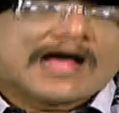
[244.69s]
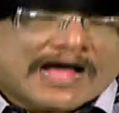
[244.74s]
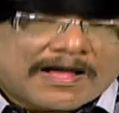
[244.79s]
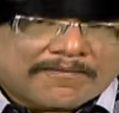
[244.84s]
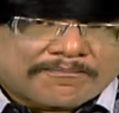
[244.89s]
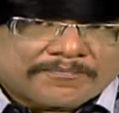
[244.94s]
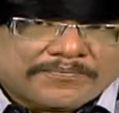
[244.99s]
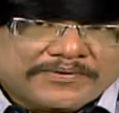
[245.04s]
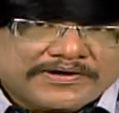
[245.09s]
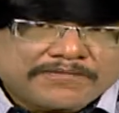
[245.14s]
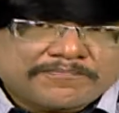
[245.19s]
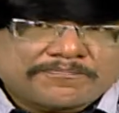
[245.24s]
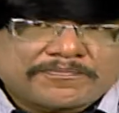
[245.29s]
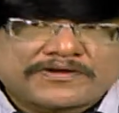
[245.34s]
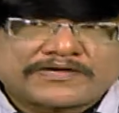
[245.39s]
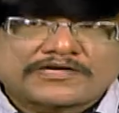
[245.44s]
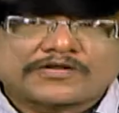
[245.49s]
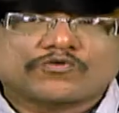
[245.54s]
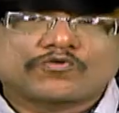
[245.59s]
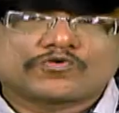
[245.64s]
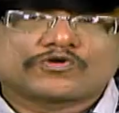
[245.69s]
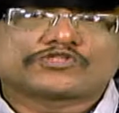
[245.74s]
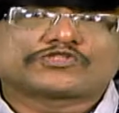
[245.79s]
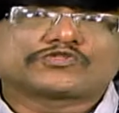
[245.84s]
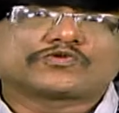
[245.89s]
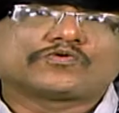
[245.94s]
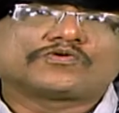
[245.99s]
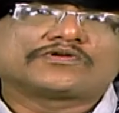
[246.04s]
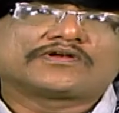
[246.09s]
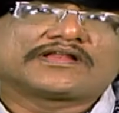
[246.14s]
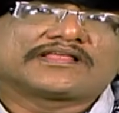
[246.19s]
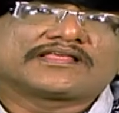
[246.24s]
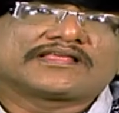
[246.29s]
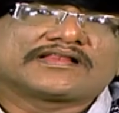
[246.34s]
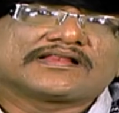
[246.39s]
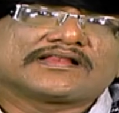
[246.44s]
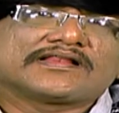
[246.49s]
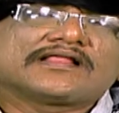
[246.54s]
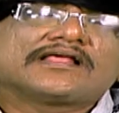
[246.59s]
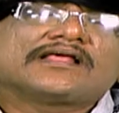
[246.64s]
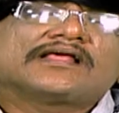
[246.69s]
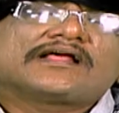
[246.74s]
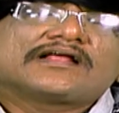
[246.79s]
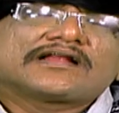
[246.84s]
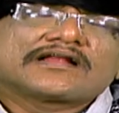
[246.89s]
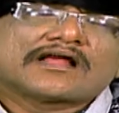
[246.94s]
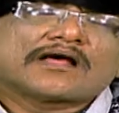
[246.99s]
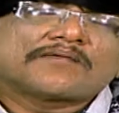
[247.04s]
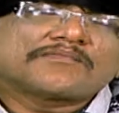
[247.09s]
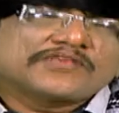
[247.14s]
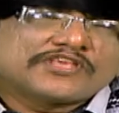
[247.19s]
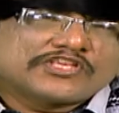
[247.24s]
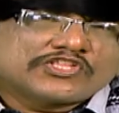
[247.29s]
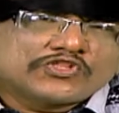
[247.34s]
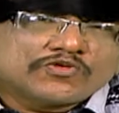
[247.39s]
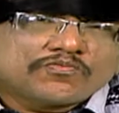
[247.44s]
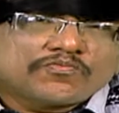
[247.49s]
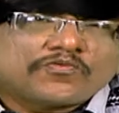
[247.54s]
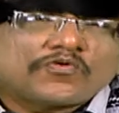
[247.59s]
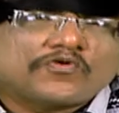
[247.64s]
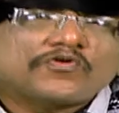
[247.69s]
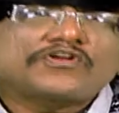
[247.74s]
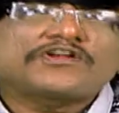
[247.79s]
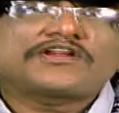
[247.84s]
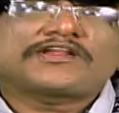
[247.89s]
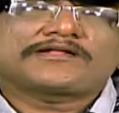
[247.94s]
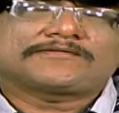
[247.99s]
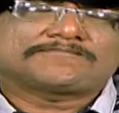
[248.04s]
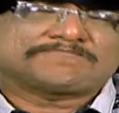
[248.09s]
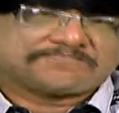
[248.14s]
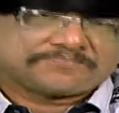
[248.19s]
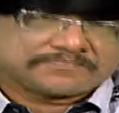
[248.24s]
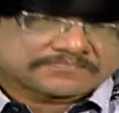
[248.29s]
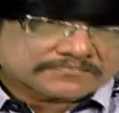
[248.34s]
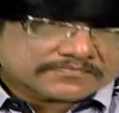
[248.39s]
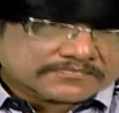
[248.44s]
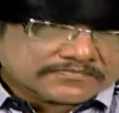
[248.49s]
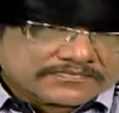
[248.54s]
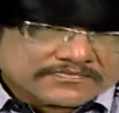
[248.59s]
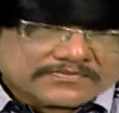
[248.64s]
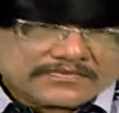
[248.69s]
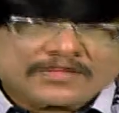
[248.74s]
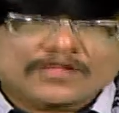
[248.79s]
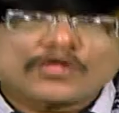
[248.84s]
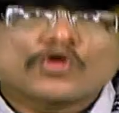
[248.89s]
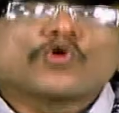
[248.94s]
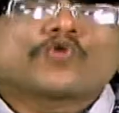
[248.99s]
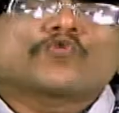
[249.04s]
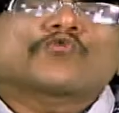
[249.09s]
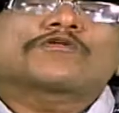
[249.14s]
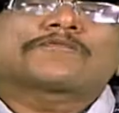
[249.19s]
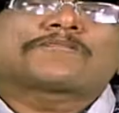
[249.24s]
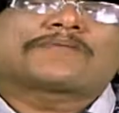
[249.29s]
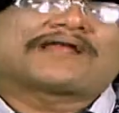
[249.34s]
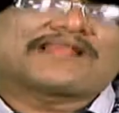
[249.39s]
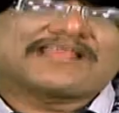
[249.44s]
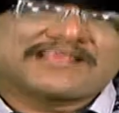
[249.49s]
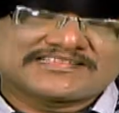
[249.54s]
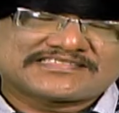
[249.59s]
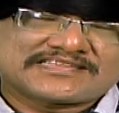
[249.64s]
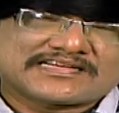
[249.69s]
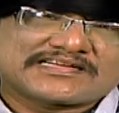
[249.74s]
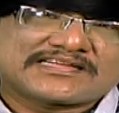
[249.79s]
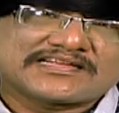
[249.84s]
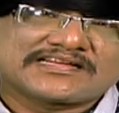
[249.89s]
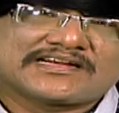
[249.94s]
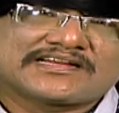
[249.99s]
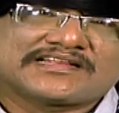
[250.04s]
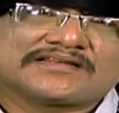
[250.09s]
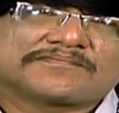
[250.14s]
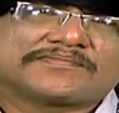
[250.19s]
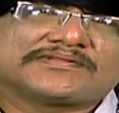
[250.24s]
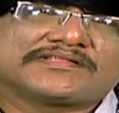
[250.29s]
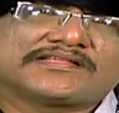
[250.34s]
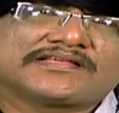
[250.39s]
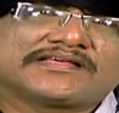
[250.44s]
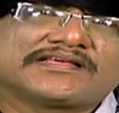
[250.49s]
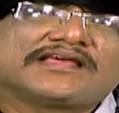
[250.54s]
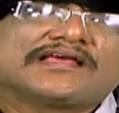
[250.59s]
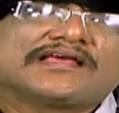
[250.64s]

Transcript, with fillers: அப்படிப்பட்ட ஒரு சூழ்நிலையில் நாம் இது போன்ற ஒரு பழைய சட்டங்கள் என்பது